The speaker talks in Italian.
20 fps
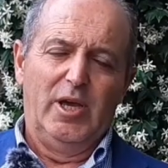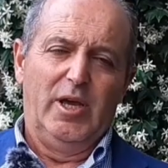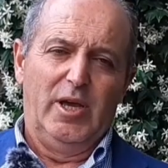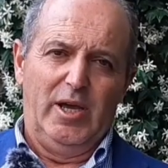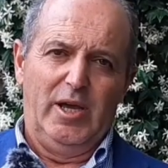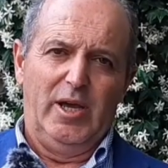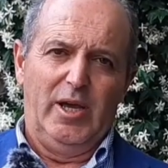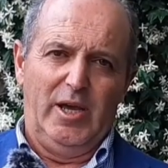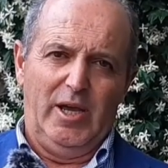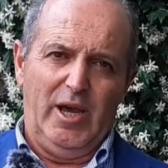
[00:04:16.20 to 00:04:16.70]

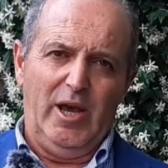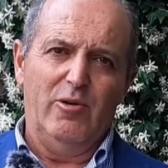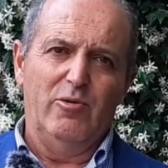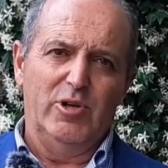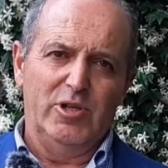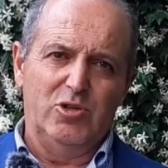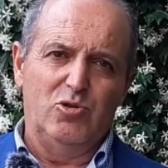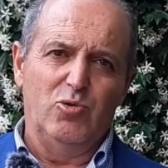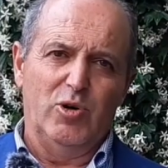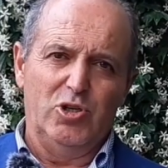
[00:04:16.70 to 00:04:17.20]
eh, è
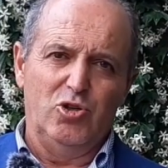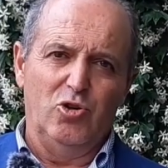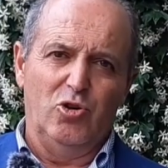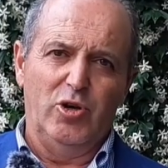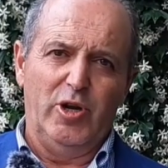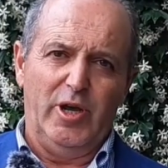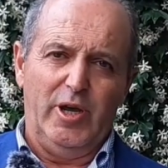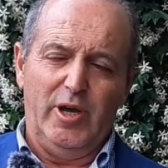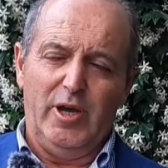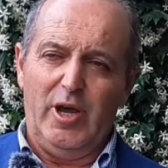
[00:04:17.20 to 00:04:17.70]
una
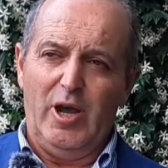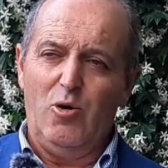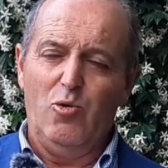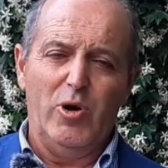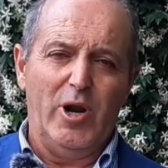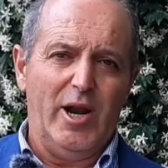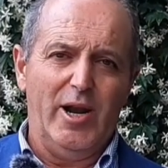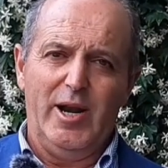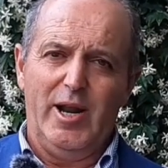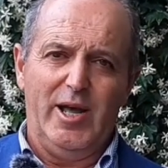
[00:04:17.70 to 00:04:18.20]
situazione, è
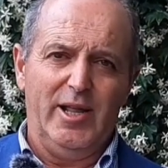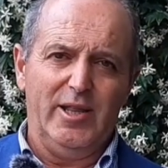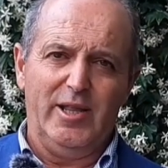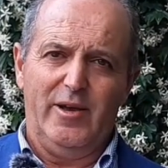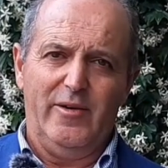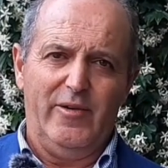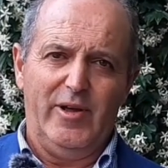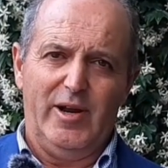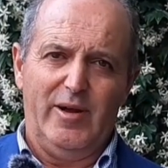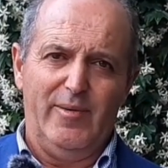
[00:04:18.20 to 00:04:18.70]

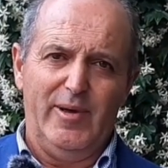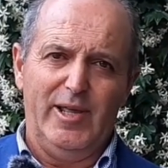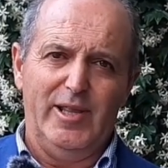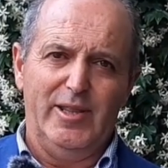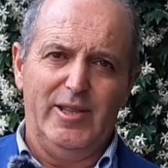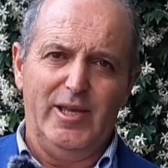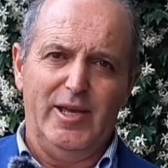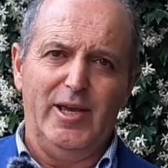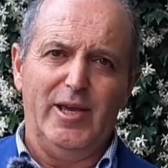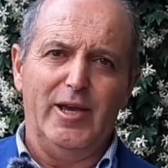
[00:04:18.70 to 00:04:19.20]
un'annata
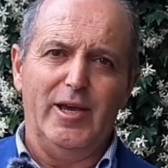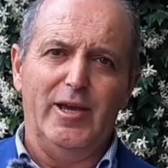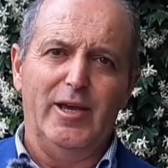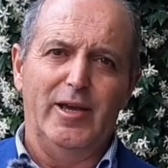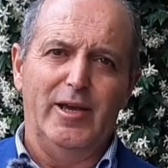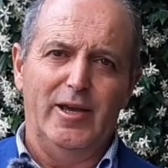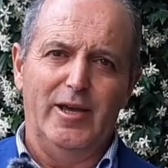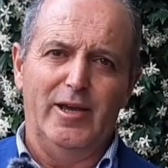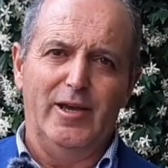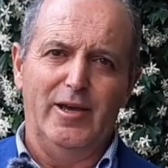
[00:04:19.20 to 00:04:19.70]
veramente
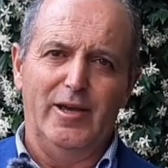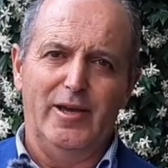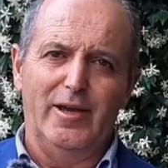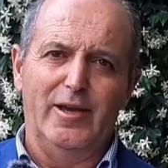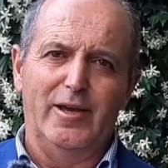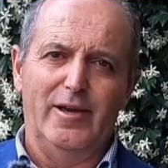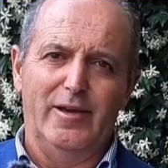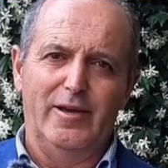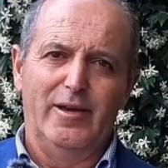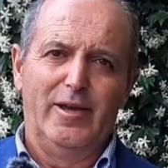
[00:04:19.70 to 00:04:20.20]

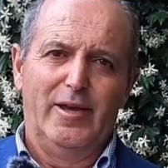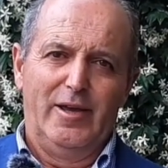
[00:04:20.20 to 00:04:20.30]
eh,